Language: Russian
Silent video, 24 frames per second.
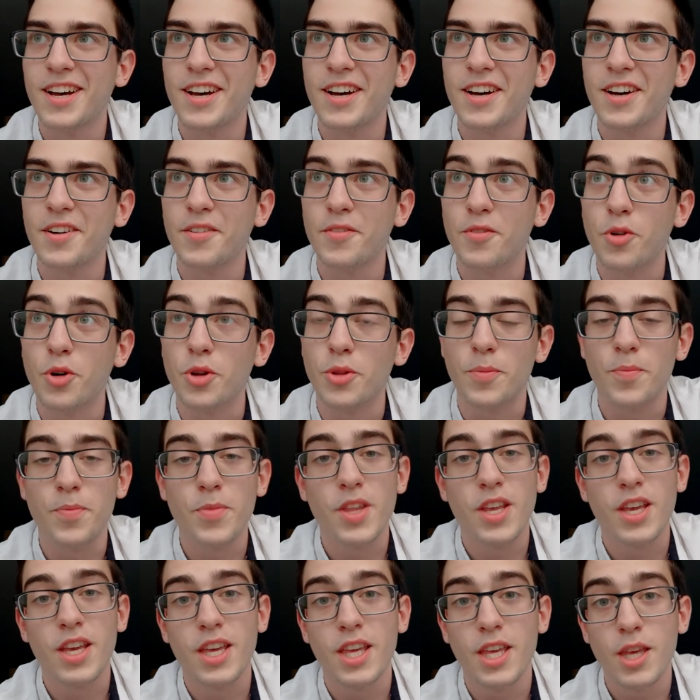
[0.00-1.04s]
Вот.
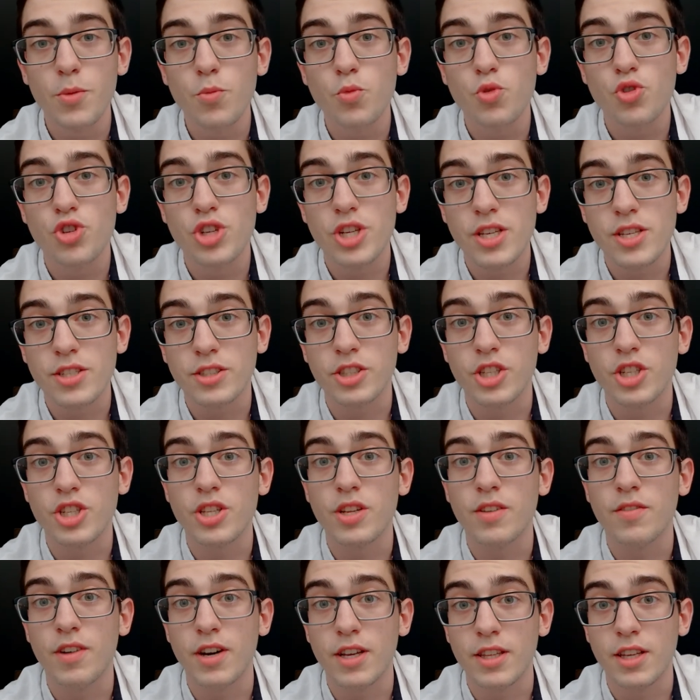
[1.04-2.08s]
Им уже
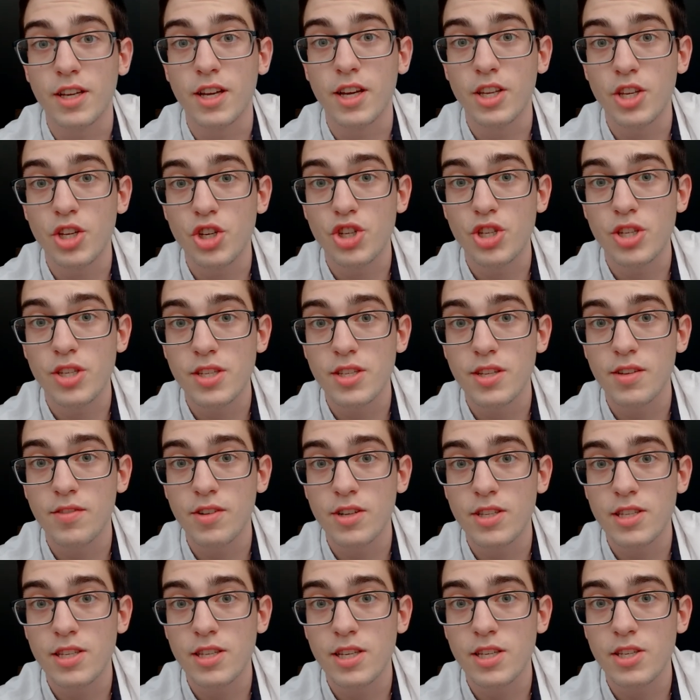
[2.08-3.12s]
сложновато, конечно,
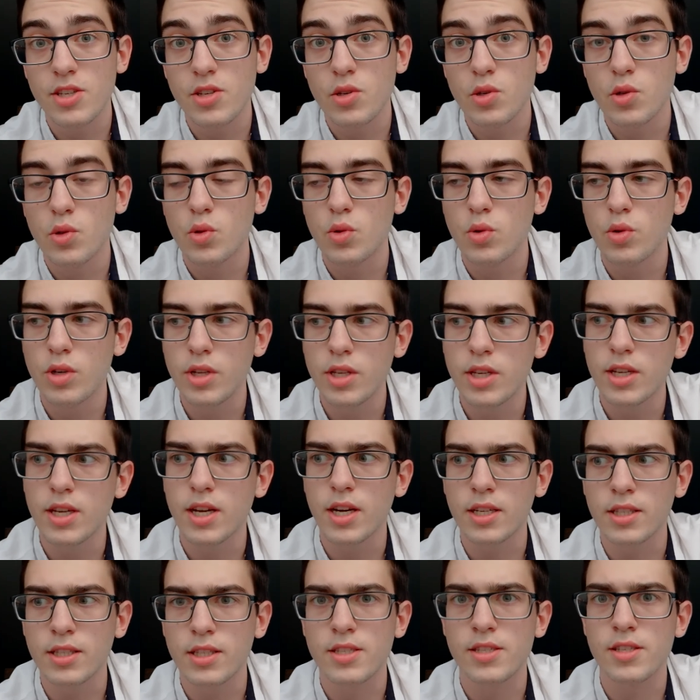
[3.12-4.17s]
сдавать сессию, но они
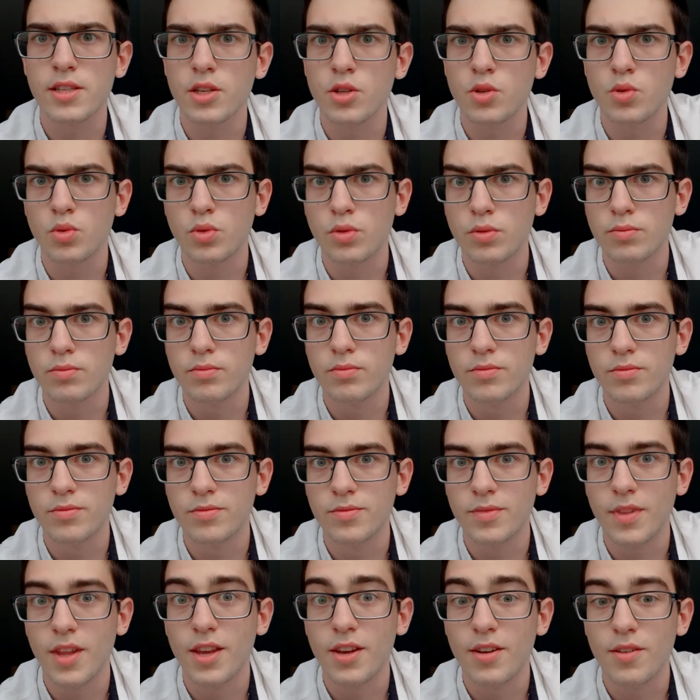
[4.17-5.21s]
как-то сдают.
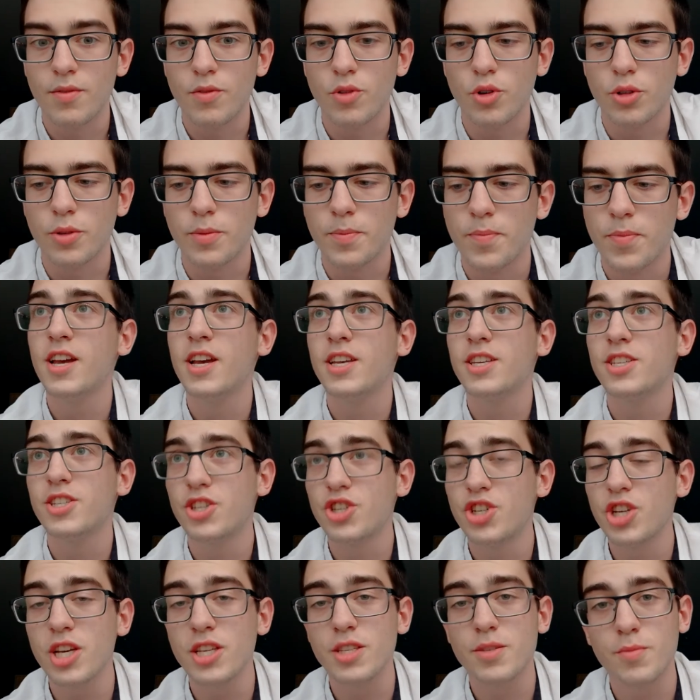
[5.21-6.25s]
Вот.
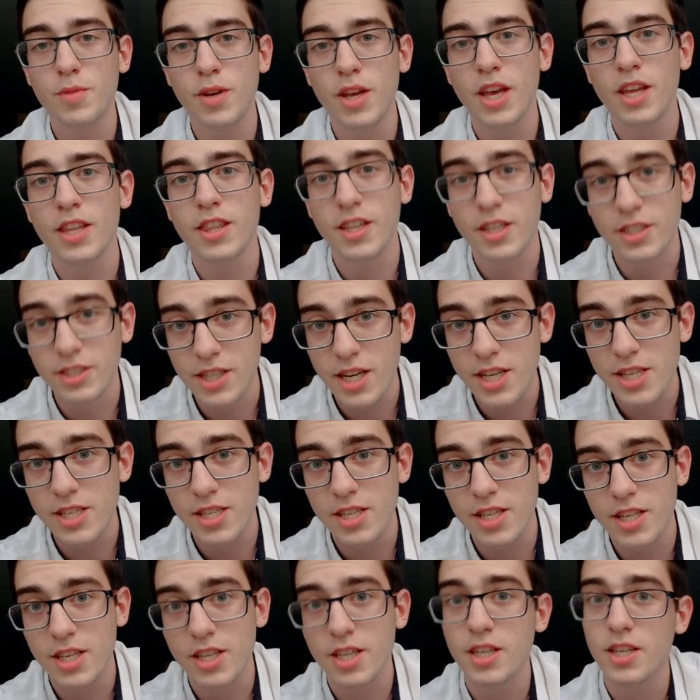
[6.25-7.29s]
Сейчас мои
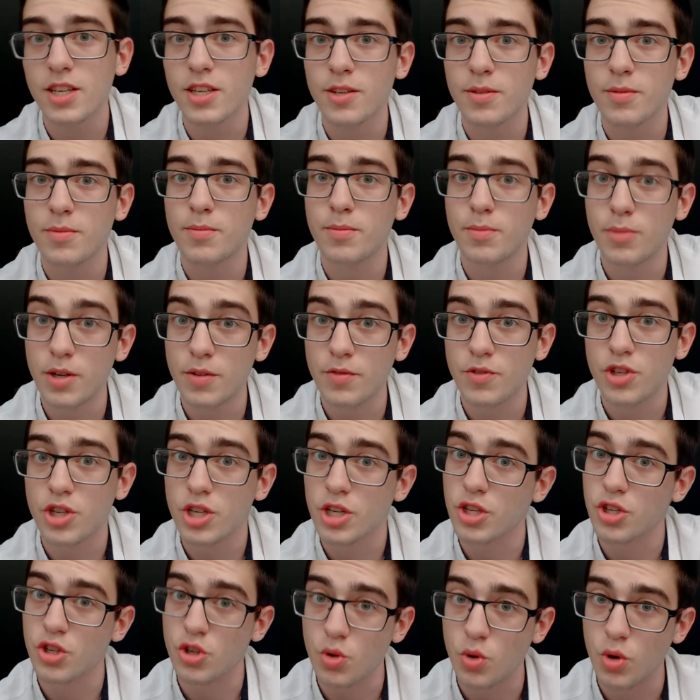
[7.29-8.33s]
одноклассники,
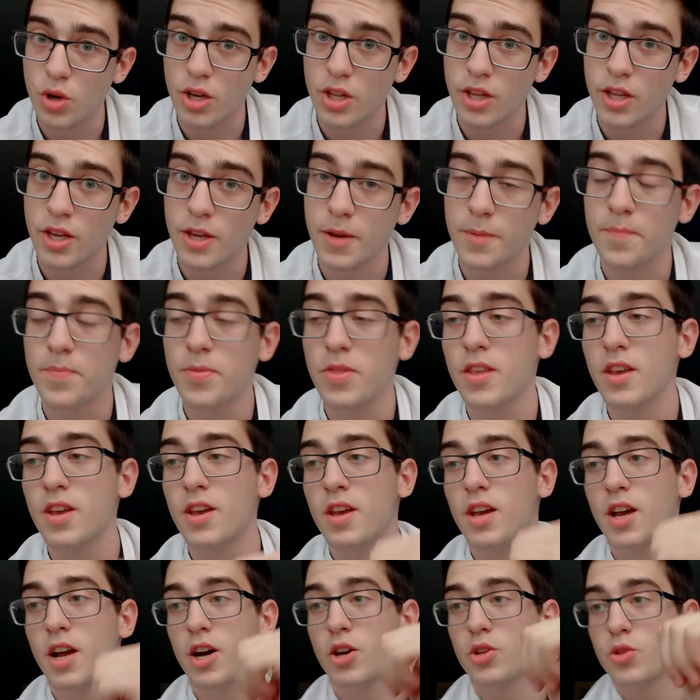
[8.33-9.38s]
бывшие школьные,
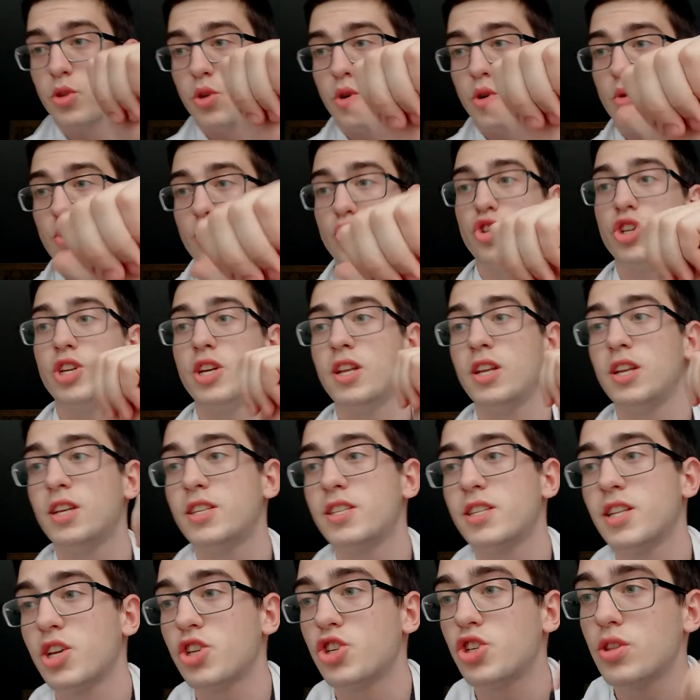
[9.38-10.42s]
которые учились
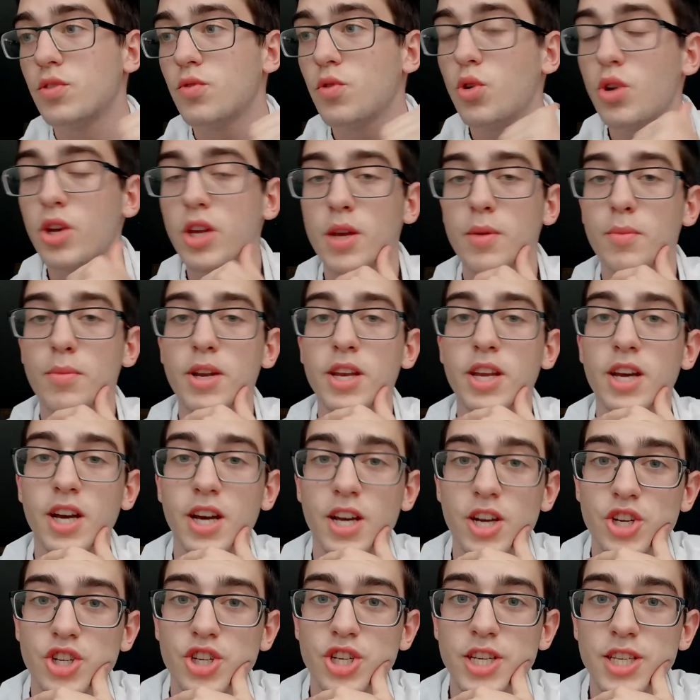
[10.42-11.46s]
на четверке, были
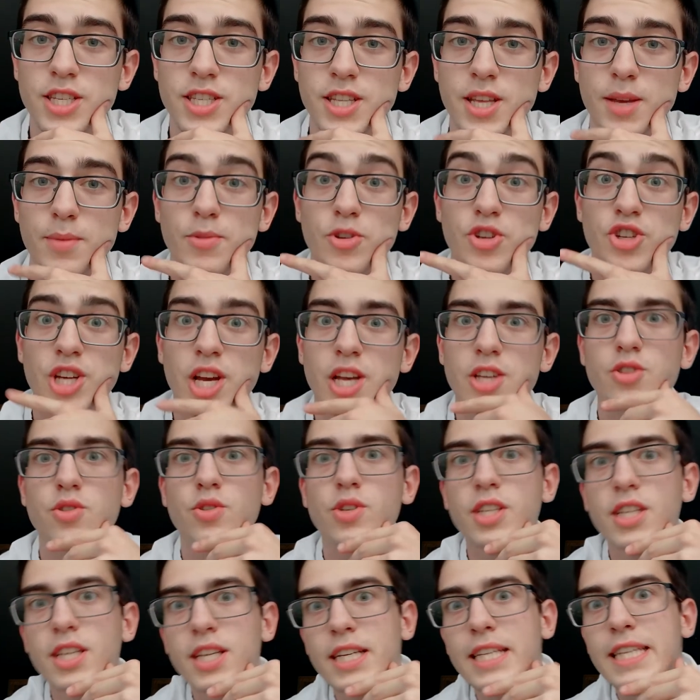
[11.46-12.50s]
хорошистами, сейчас у
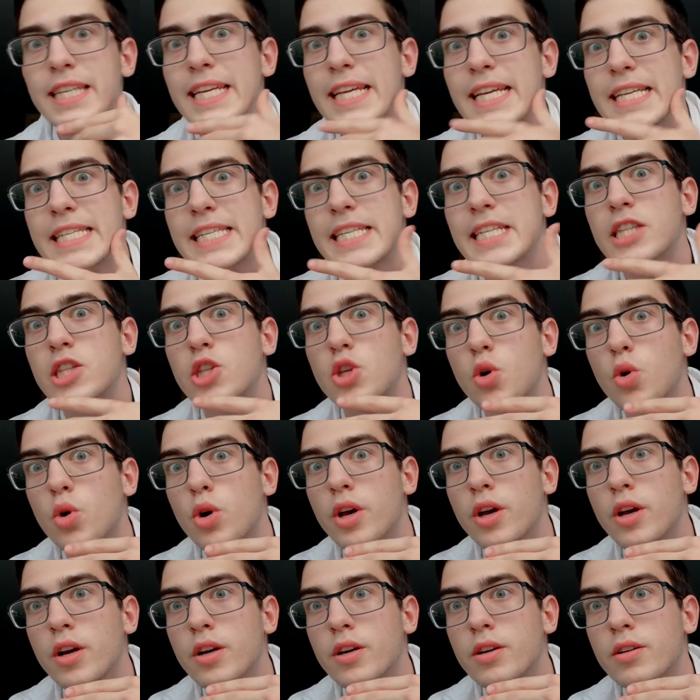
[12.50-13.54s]
них 10
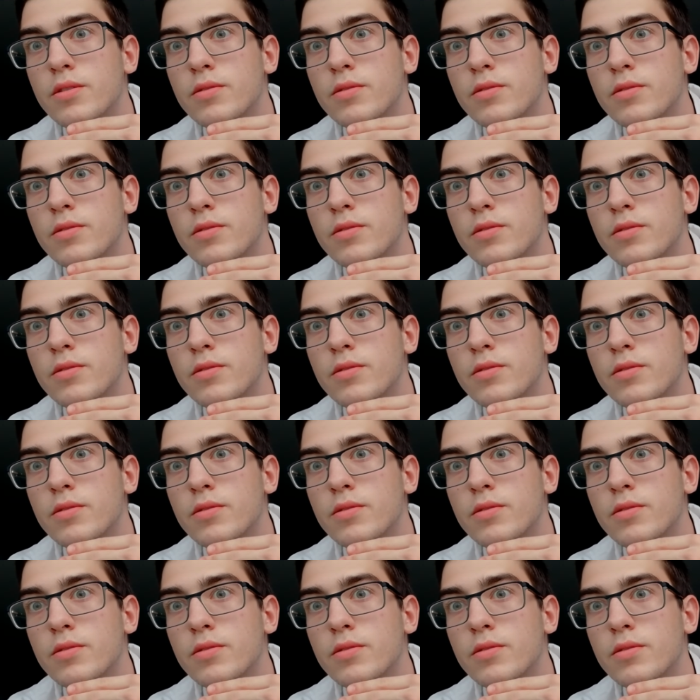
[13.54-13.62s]
троек.